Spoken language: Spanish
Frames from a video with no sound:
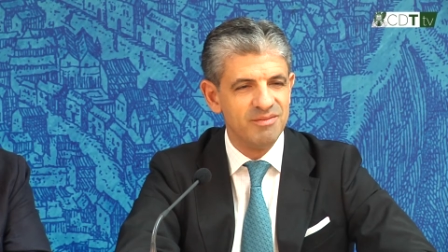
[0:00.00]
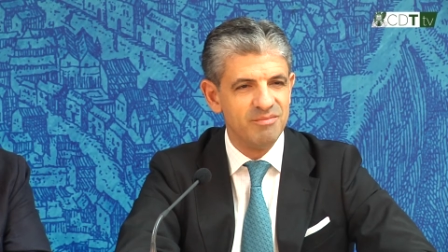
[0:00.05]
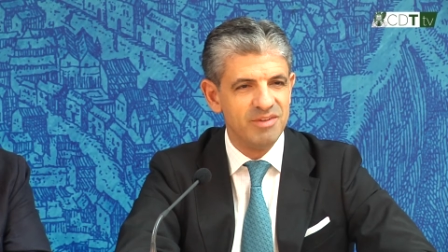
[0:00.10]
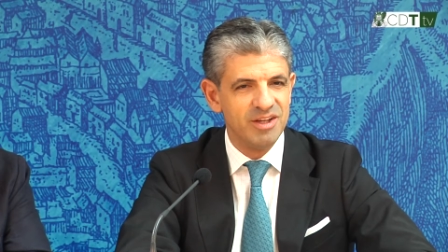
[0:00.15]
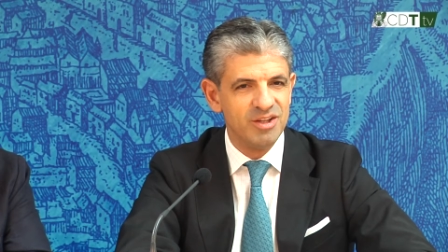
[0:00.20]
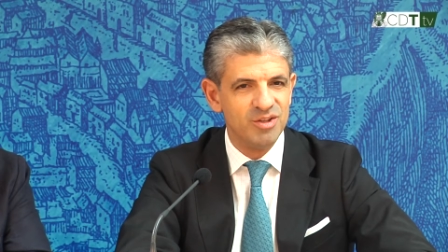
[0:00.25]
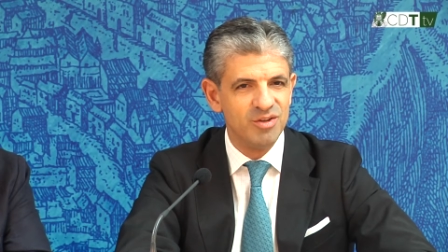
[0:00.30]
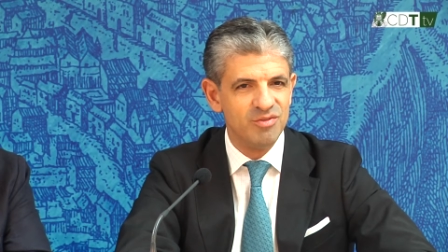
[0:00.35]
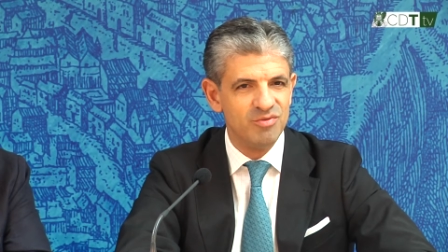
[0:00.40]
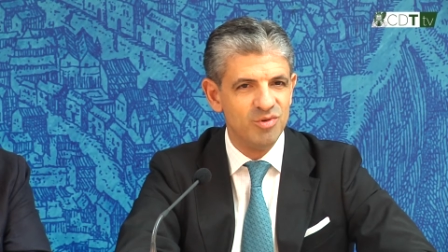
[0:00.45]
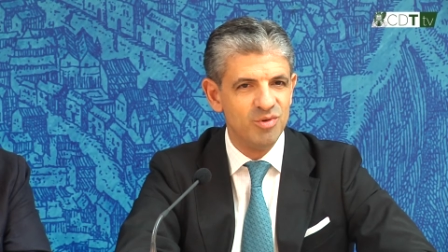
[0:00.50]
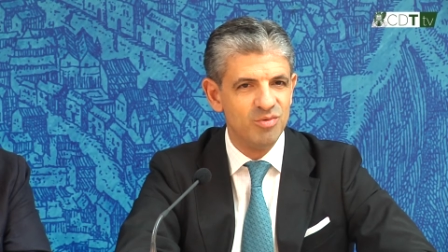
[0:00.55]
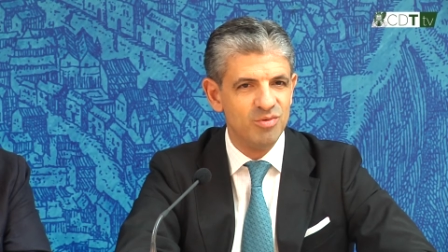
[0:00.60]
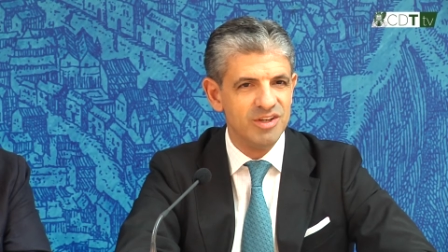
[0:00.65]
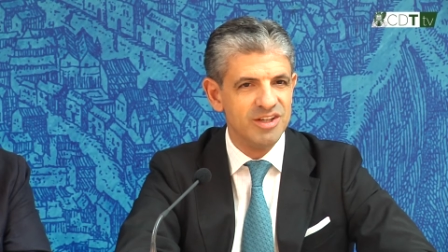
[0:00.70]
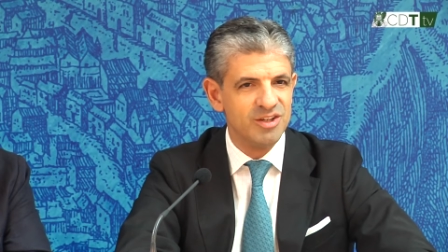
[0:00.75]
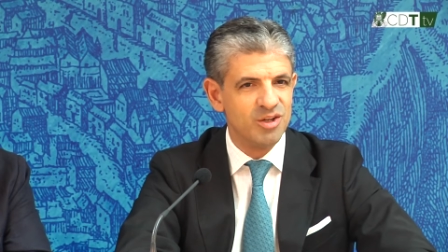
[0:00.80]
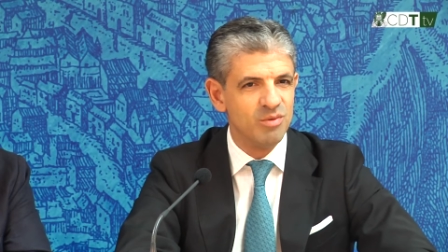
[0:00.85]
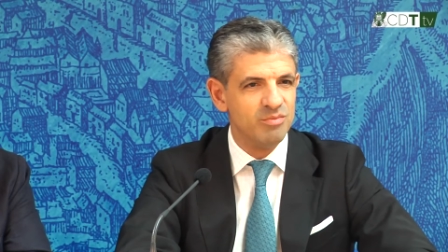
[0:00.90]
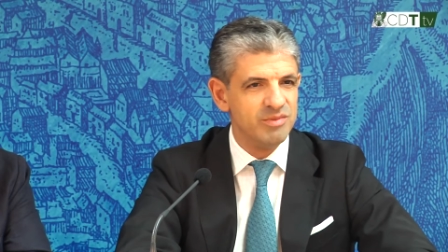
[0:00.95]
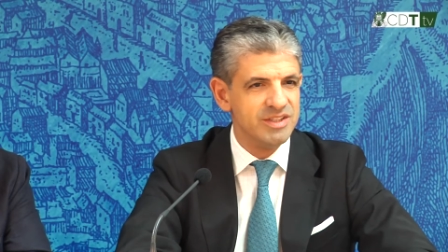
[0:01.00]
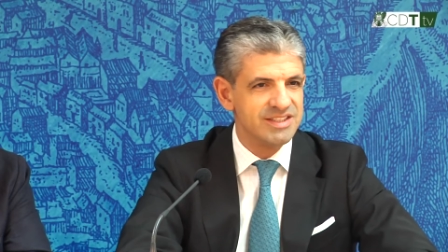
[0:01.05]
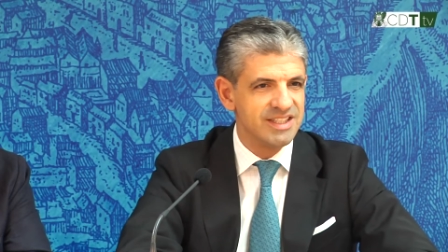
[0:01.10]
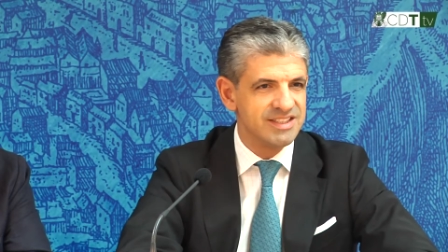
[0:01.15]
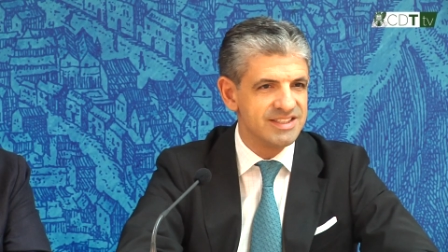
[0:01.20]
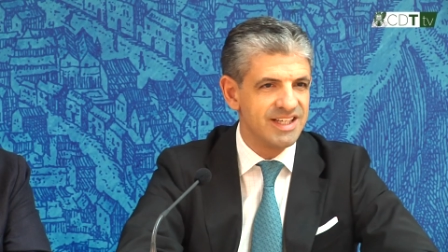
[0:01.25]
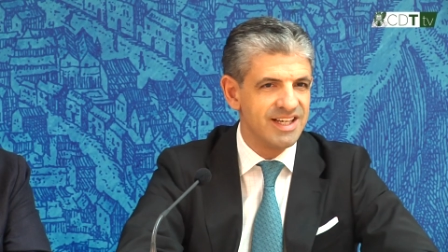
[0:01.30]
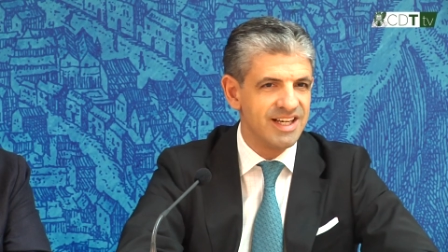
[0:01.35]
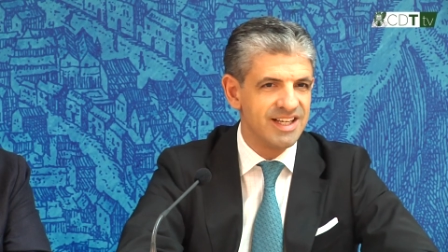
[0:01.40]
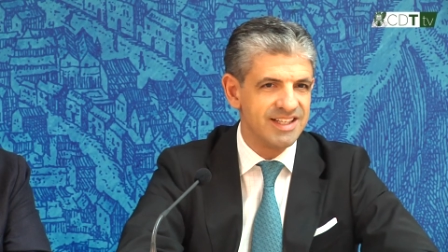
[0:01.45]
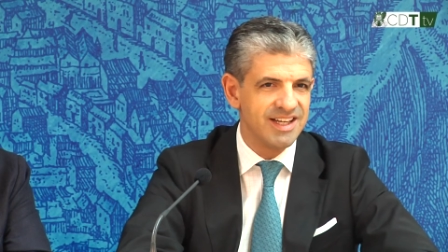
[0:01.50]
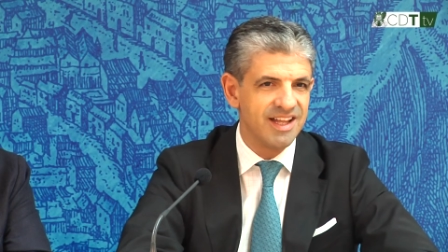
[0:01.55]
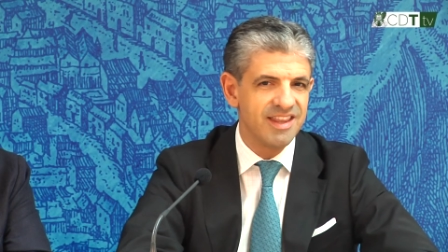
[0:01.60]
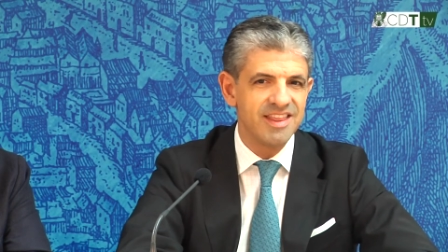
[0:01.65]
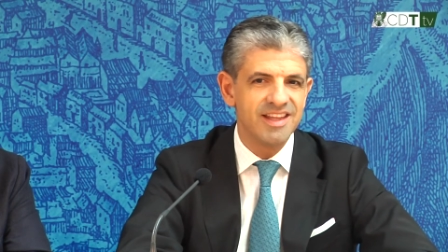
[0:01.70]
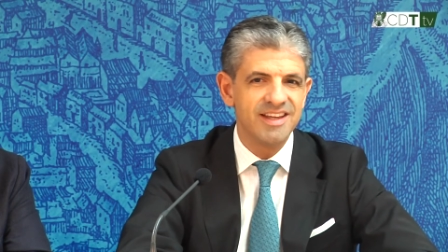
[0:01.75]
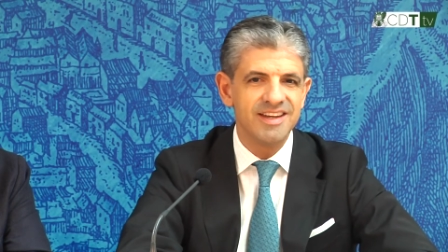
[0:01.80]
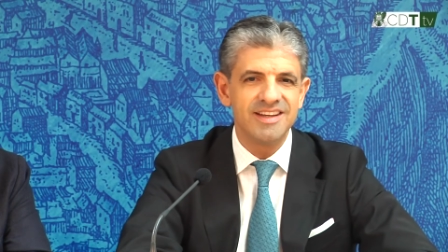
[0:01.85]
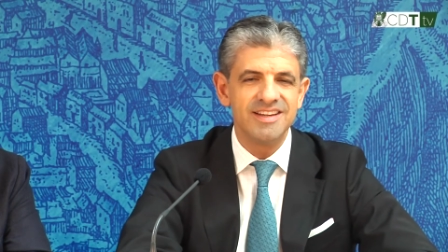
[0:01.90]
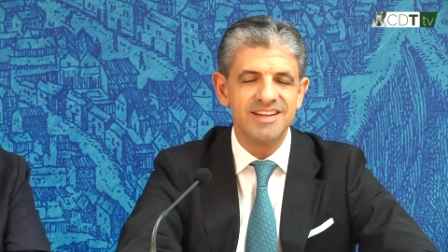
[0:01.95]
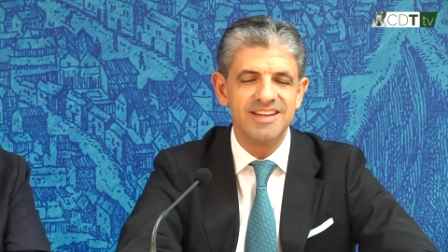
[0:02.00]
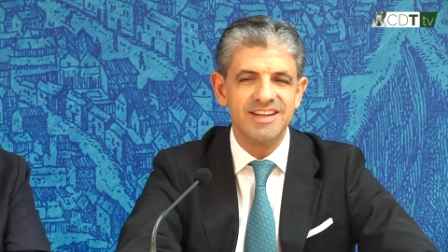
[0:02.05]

viendo fútbol y con vistas al Alcaza